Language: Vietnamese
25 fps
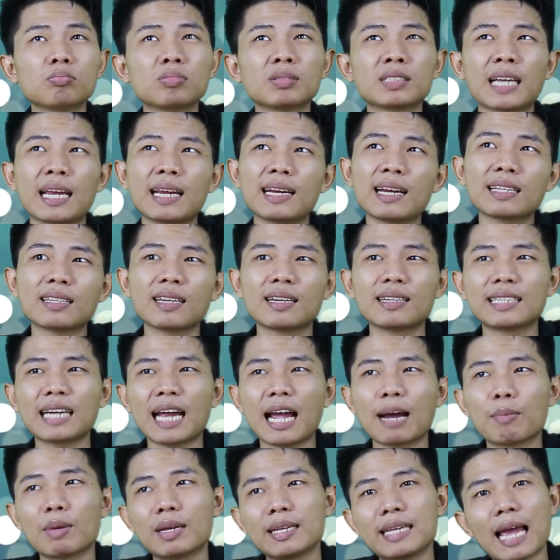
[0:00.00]
xảy ra tình
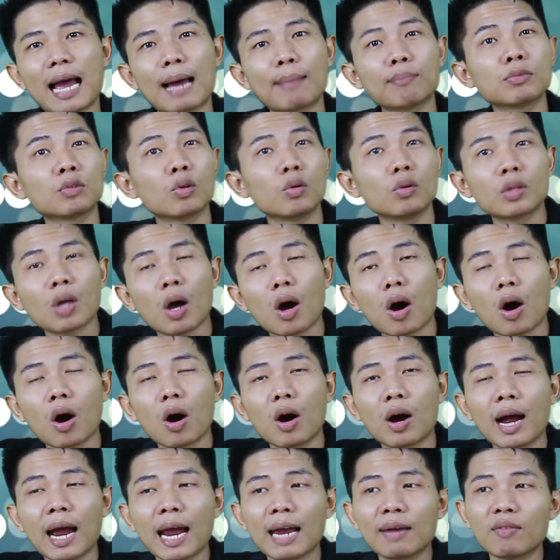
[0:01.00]
trạng bị giảm tuổi
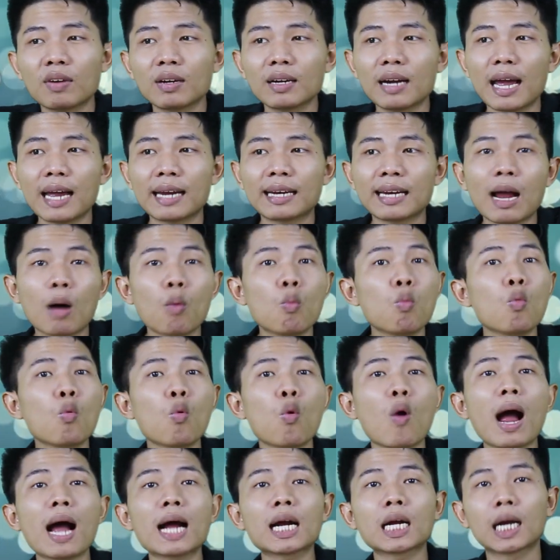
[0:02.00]
thọ hay vấn đề nóng
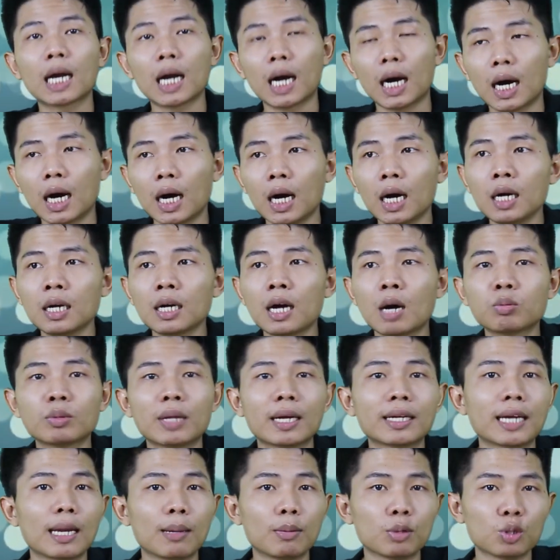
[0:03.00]
quá cỡ không
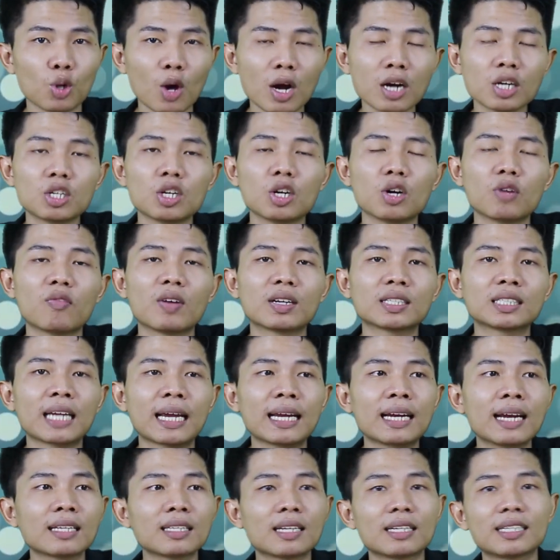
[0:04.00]
thể kiểm soát được và
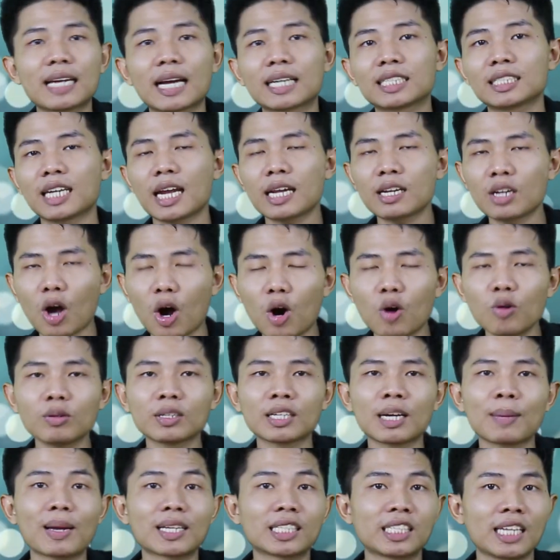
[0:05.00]
xảy ra tình trạng cháy nổ.
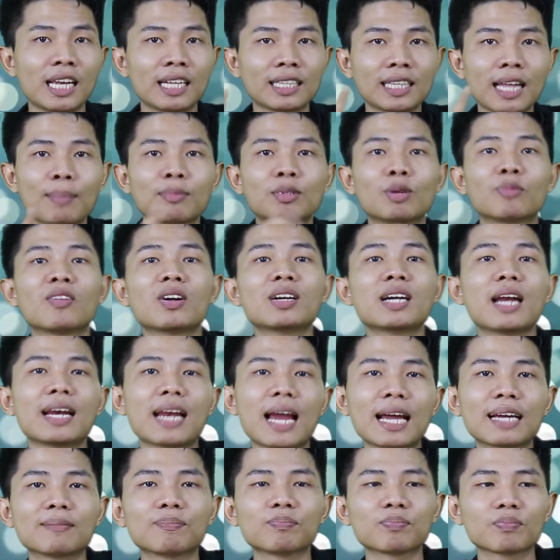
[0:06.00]
Các bạn sẽ yên tâm trong vấn đề
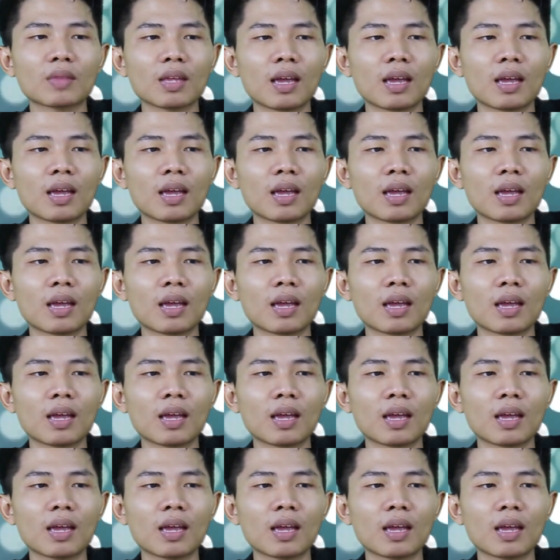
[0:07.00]
này.